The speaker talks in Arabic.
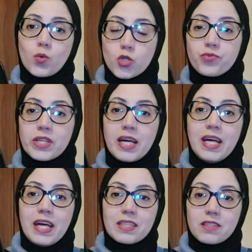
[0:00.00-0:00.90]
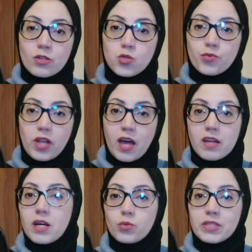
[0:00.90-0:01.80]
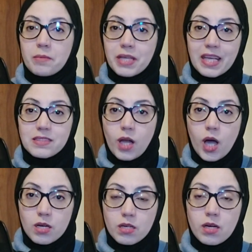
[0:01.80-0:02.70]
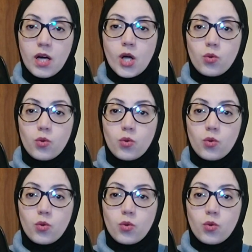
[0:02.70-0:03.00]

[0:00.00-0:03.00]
وشفنا التناسق في الحركه وديناميكيه الحركه